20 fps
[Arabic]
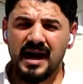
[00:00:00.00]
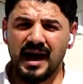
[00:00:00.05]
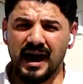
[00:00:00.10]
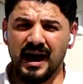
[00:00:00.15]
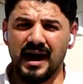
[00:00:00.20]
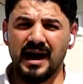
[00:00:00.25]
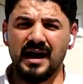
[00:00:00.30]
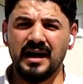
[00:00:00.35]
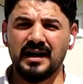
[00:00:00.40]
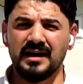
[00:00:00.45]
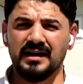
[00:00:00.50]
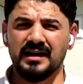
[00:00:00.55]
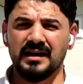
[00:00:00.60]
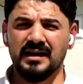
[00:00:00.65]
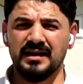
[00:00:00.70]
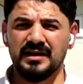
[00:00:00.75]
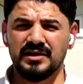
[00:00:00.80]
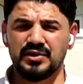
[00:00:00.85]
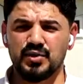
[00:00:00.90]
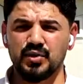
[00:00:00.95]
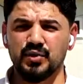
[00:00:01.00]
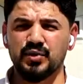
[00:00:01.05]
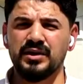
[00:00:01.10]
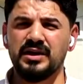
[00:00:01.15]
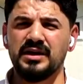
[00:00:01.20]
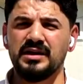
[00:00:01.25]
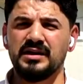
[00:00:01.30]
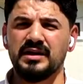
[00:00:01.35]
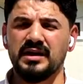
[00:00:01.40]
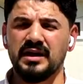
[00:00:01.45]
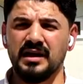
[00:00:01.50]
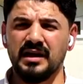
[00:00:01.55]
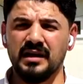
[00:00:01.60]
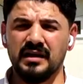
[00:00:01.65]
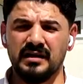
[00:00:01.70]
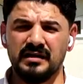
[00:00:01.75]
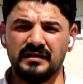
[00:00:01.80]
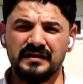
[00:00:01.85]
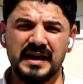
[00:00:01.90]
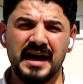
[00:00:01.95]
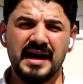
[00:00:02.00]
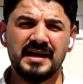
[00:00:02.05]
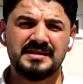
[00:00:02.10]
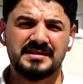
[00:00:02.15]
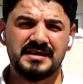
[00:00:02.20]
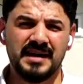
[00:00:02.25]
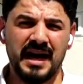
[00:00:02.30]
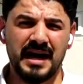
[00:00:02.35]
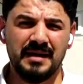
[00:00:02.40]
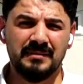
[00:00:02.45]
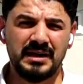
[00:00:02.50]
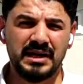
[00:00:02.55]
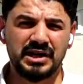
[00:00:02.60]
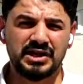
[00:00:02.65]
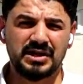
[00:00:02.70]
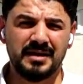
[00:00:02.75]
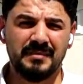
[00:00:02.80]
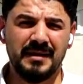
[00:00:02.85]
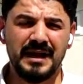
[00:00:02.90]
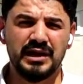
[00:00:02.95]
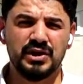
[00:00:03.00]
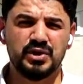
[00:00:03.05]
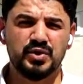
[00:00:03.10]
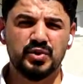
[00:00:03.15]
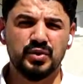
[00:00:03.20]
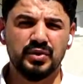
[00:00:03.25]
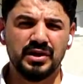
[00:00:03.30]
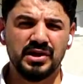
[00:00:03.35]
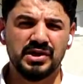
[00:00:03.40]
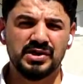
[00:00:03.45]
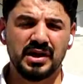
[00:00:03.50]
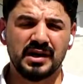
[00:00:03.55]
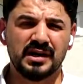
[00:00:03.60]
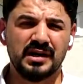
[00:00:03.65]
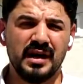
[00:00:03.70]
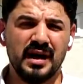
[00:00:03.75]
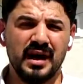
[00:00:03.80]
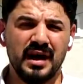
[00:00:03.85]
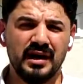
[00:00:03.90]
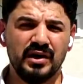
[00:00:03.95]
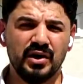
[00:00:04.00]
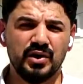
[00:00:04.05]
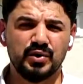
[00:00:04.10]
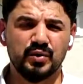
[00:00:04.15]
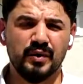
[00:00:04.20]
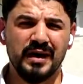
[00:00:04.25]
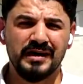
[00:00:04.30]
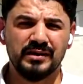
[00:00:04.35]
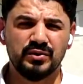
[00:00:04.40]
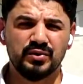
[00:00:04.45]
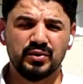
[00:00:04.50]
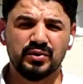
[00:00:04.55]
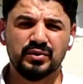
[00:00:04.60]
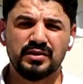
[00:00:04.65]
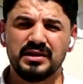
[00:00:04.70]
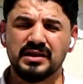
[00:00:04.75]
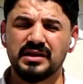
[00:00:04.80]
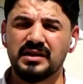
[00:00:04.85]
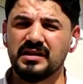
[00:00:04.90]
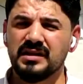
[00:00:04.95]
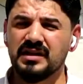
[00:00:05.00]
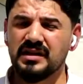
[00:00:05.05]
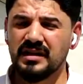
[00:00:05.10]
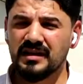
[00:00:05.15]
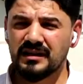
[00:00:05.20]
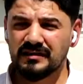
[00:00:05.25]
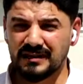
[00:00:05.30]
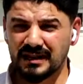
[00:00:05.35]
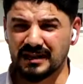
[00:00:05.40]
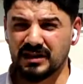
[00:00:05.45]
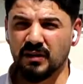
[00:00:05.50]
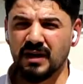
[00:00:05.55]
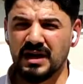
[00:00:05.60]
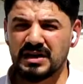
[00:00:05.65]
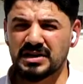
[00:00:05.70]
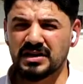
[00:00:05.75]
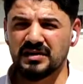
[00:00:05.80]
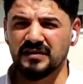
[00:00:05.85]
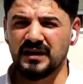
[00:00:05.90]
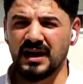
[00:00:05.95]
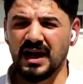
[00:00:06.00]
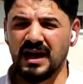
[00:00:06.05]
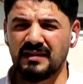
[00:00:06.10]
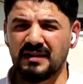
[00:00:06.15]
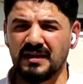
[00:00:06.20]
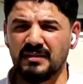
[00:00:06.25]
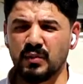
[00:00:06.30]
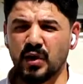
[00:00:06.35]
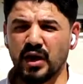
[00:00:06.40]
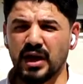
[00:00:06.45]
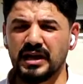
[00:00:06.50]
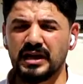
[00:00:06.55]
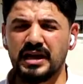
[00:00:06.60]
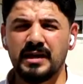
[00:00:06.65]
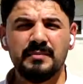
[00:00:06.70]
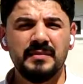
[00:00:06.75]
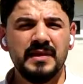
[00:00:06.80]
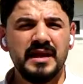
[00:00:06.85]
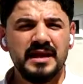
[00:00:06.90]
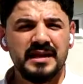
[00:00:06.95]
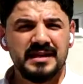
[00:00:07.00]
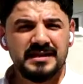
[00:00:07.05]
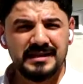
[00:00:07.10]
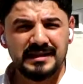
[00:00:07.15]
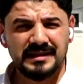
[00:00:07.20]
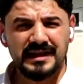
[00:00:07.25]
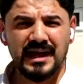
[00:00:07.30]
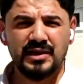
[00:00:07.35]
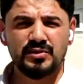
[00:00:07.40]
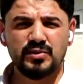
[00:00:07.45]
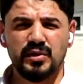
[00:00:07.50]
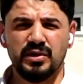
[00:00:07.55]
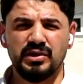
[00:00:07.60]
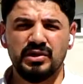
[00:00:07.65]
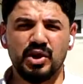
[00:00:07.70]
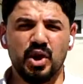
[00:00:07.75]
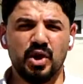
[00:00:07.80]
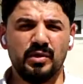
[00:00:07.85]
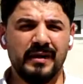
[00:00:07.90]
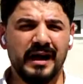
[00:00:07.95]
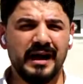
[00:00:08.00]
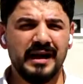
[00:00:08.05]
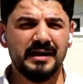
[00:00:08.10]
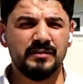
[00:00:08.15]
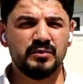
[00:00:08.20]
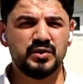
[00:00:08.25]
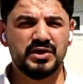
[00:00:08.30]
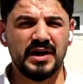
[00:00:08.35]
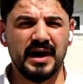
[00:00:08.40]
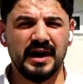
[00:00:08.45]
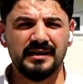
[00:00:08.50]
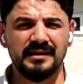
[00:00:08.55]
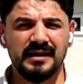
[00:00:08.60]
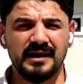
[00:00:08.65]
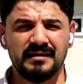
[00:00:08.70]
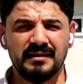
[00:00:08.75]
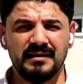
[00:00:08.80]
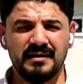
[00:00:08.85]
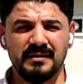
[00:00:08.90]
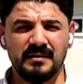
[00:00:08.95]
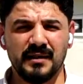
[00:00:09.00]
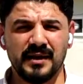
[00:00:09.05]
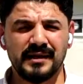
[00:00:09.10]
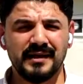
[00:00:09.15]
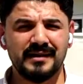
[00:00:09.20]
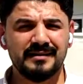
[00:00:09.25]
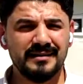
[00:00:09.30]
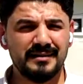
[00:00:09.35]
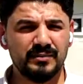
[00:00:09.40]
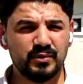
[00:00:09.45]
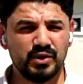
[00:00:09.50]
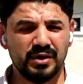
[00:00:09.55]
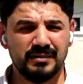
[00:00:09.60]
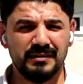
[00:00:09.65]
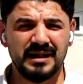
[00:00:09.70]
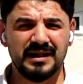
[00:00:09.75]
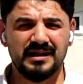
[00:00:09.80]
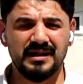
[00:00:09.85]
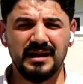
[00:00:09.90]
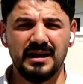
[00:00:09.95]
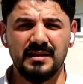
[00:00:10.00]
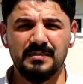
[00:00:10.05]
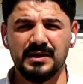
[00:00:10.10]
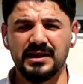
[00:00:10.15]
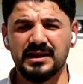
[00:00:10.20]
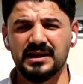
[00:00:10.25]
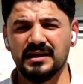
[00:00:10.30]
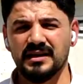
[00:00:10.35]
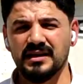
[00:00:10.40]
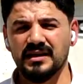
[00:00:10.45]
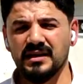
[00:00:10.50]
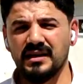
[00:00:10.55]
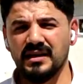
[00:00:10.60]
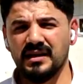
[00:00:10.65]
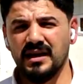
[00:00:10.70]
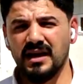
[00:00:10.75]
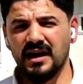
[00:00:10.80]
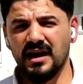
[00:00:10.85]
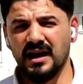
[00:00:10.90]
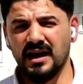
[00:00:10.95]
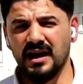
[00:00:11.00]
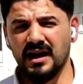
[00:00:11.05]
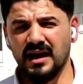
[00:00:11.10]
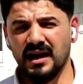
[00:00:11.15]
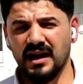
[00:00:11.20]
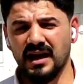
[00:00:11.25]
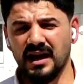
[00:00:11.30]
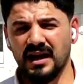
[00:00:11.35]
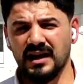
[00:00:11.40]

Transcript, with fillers: عائلة سورية نازحة من الشمال السوري جراء العدوان التركي تتواجد في هذا المخيم ستحصل اليوم على مساعدات الإمارات المتمثلة ب آه،